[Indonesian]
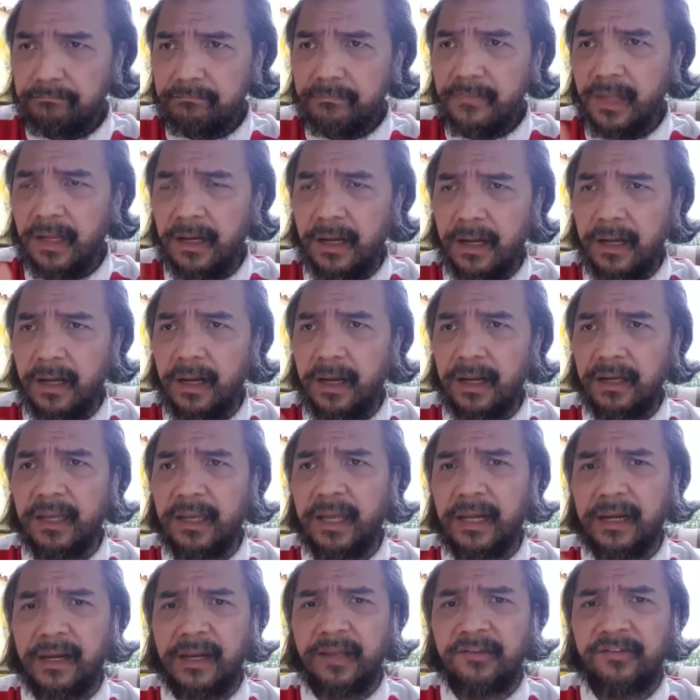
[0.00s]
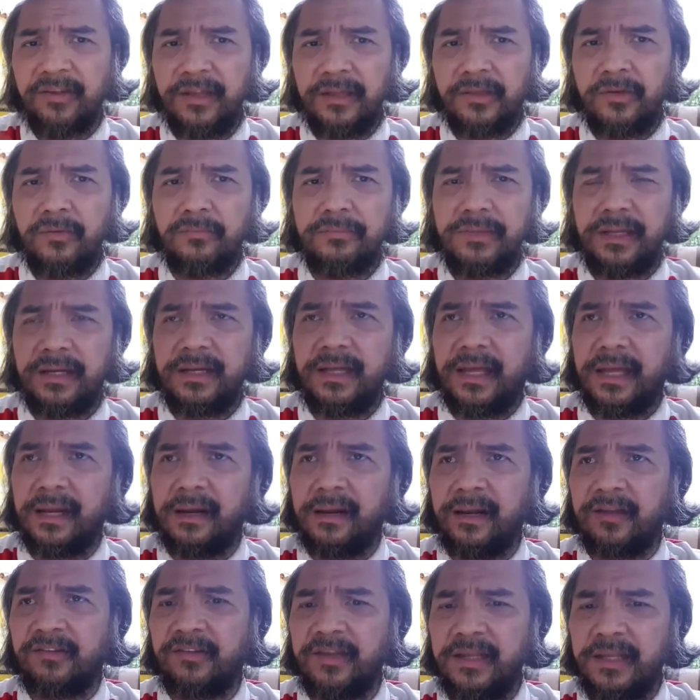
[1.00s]
Eh, generasi itu menjadi
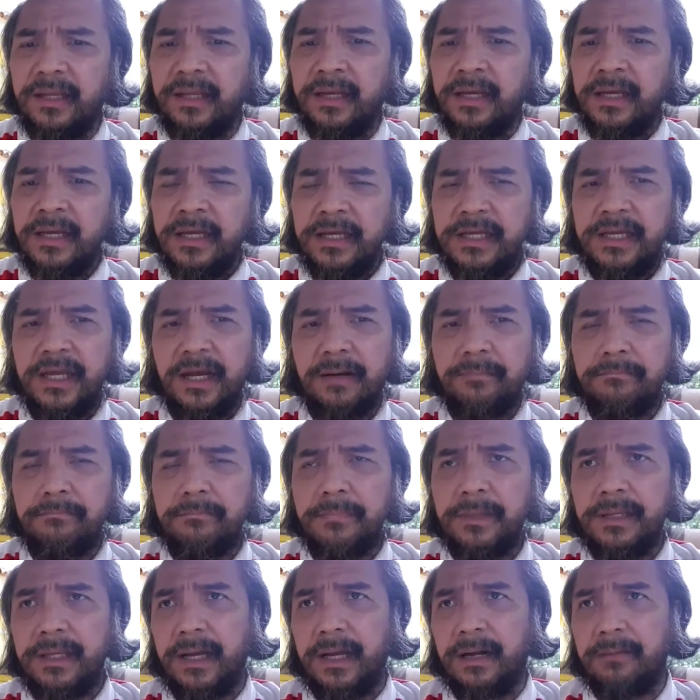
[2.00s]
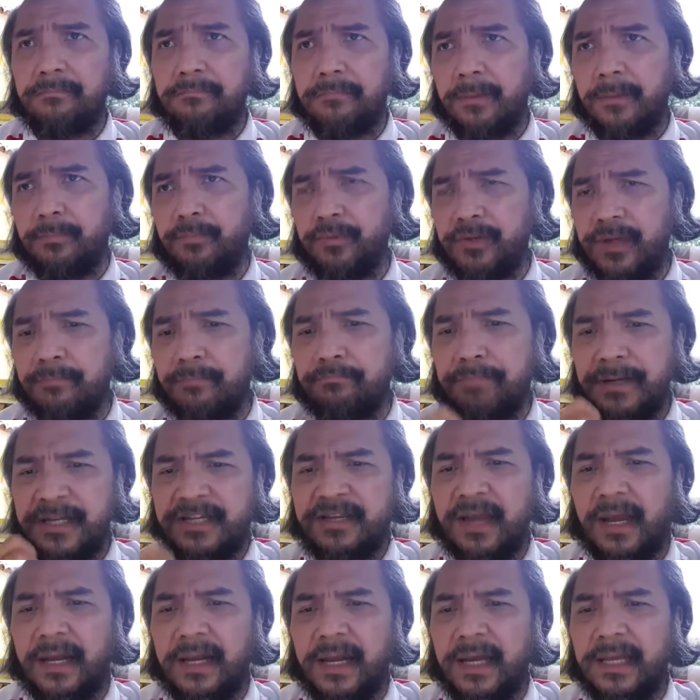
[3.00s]
generasi yang yang mempunyai
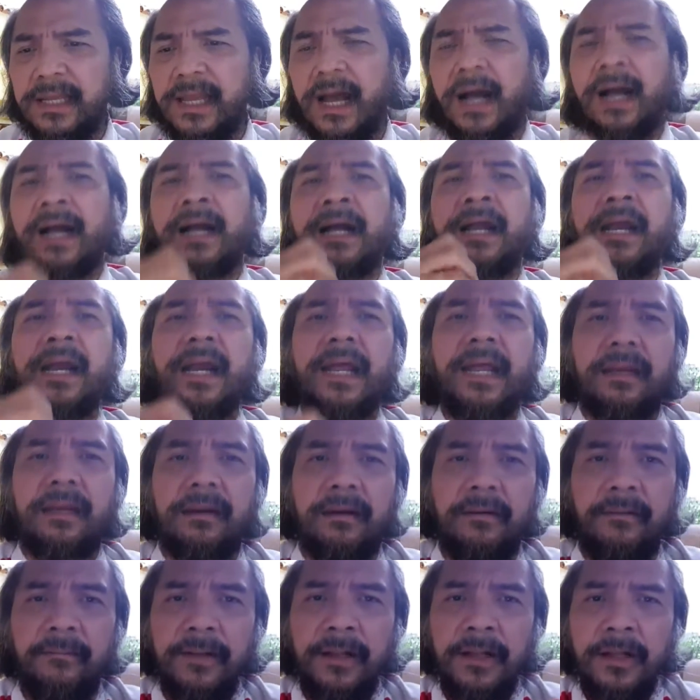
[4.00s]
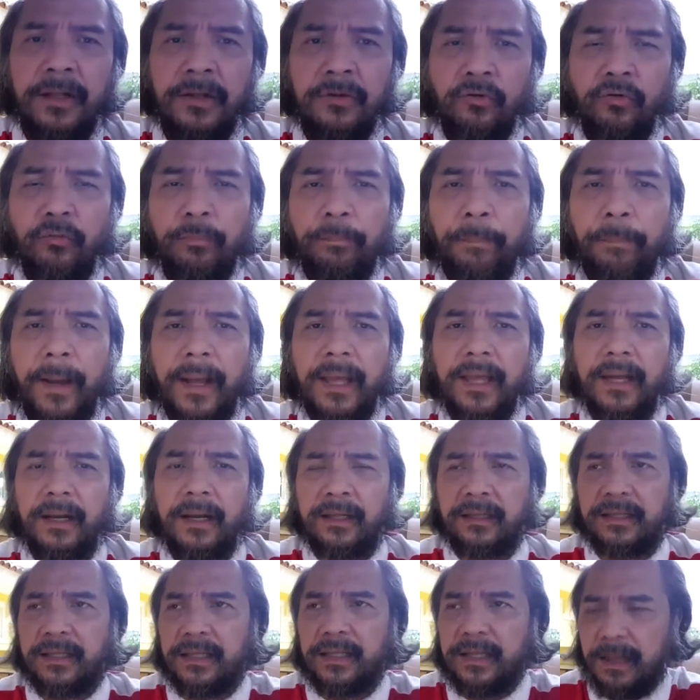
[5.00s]
bejana yang clean supaya
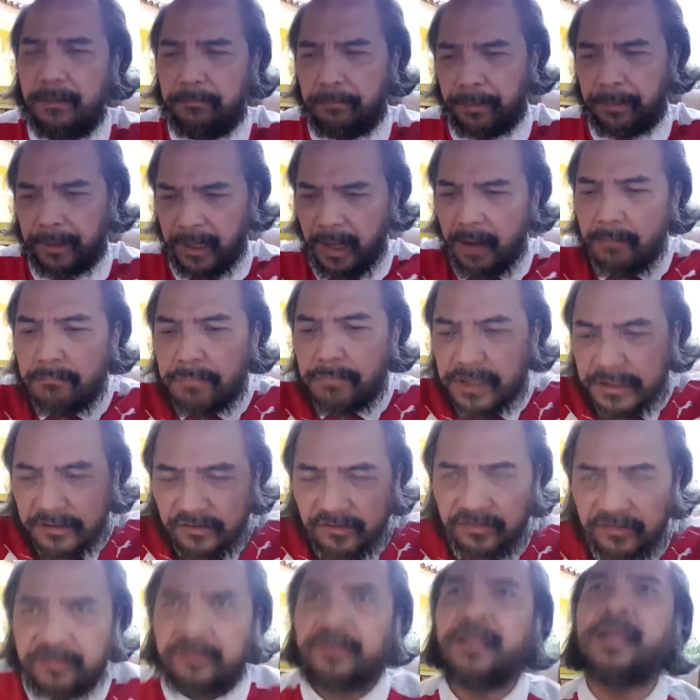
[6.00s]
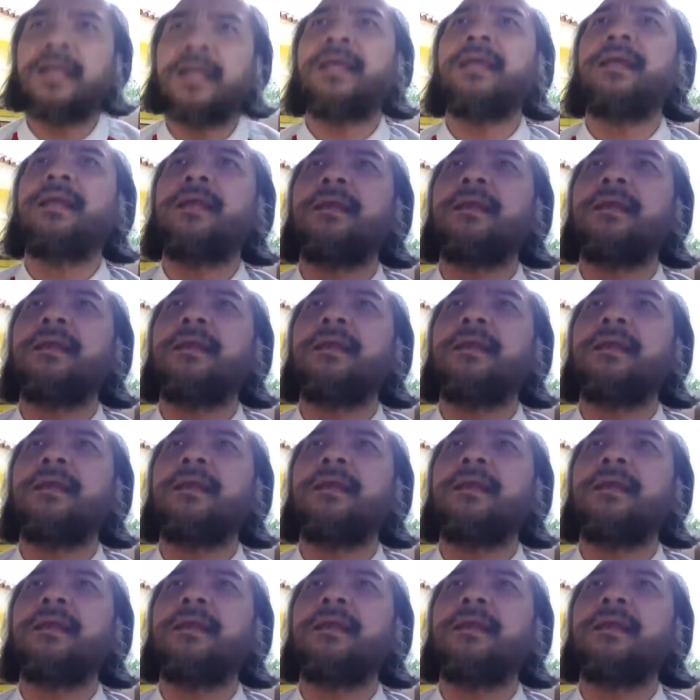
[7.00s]
ketika mereka bersih